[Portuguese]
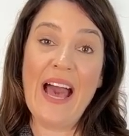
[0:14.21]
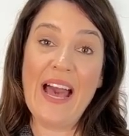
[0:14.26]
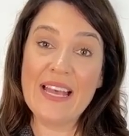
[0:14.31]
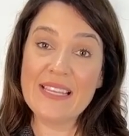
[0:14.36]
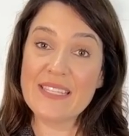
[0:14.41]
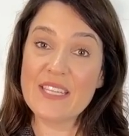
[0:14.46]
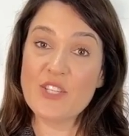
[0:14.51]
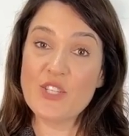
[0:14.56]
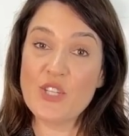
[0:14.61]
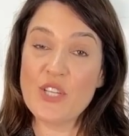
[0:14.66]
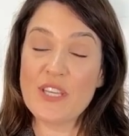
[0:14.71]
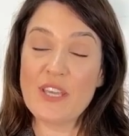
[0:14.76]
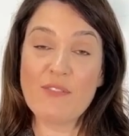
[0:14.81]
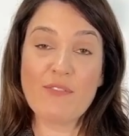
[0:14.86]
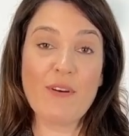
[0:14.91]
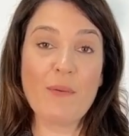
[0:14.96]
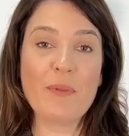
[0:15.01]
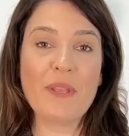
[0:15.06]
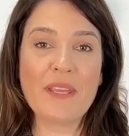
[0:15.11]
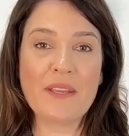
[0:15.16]
A Sechique é
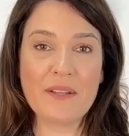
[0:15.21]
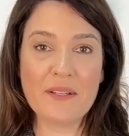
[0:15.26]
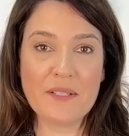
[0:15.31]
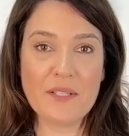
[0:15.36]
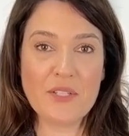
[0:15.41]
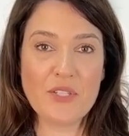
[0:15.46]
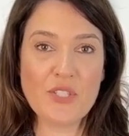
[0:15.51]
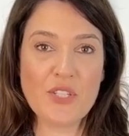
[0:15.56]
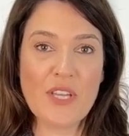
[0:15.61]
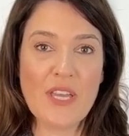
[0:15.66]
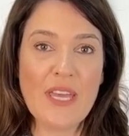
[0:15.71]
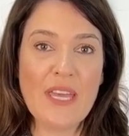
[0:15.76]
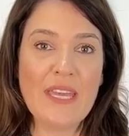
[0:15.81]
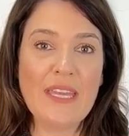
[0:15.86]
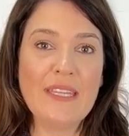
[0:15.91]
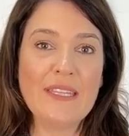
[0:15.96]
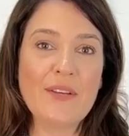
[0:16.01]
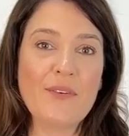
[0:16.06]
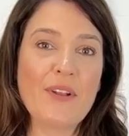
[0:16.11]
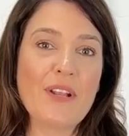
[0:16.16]
fabricante,
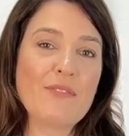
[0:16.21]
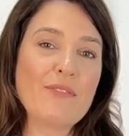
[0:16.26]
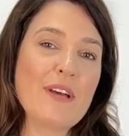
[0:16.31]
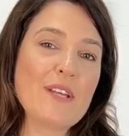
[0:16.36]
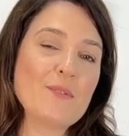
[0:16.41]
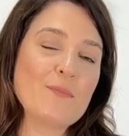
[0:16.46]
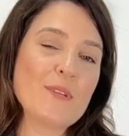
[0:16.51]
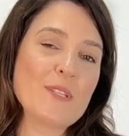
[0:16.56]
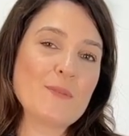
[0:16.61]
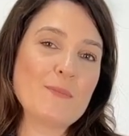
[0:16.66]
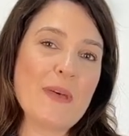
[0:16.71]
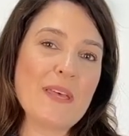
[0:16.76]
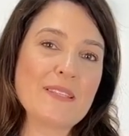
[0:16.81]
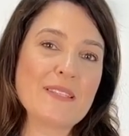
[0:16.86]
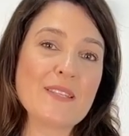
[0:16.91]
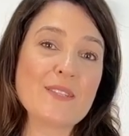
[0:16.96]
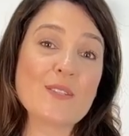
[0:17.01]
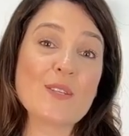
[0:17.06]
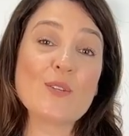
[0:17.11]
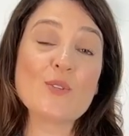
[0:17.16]
então ela faz umas
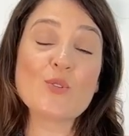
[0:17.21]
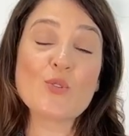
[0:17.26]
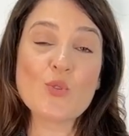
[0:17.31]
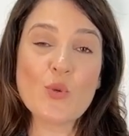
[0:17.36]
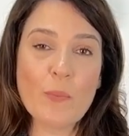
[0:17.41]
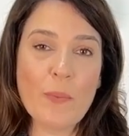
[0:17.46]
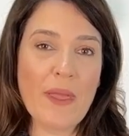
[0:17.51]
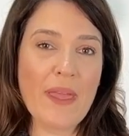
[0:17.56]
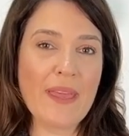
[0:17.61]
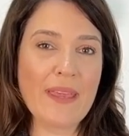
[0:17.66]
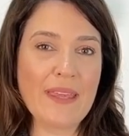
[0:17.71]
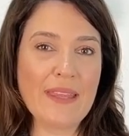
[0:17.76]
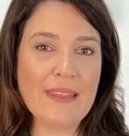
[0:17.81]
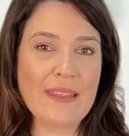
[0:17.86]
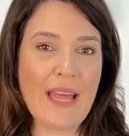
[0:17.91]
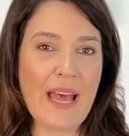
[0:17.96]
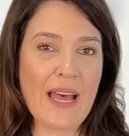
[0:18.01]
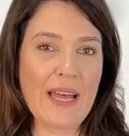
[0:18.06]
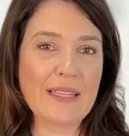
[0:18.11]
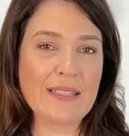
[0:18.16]
peças super
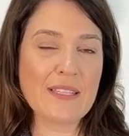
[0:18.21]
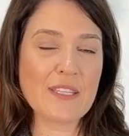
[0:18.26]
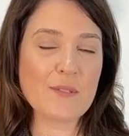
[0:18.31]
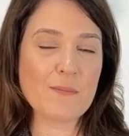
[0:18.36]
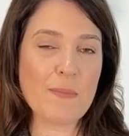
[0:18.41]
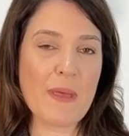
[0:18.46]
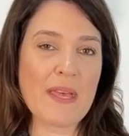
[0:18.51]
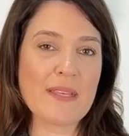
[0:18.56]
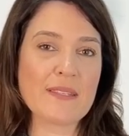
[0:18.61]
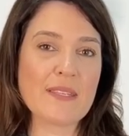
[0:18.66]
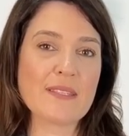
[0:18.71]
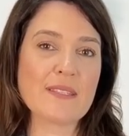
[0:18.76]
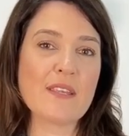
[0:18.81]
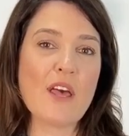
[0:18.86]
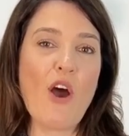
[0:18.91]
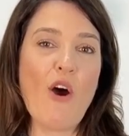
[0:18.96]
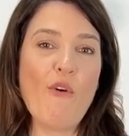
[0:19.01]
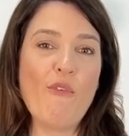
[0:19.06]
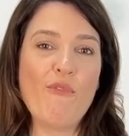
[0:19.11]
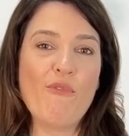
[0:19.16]
requintadas,
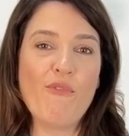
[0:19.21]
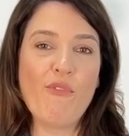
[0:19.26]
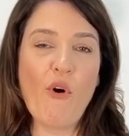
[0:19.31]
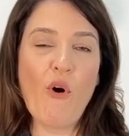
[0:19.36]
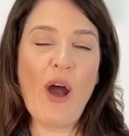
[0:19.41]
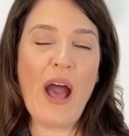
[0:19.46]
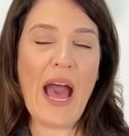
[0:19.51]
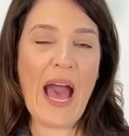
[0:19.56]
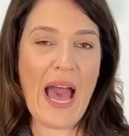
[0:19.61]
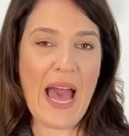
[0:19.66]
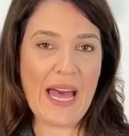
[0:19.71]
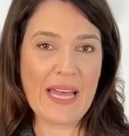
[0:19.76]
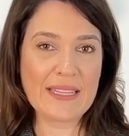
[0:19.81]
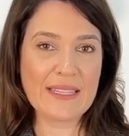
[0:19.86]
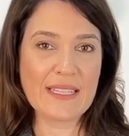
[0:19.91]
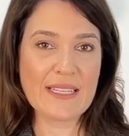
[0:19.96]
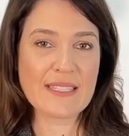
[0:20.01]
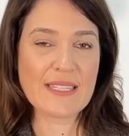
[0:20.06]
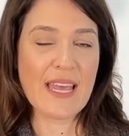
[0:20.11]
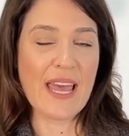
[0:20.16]
peças
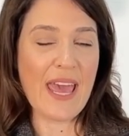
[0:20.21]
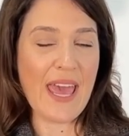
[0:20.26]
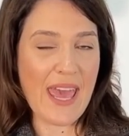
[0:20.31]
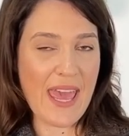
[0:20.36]
forradas.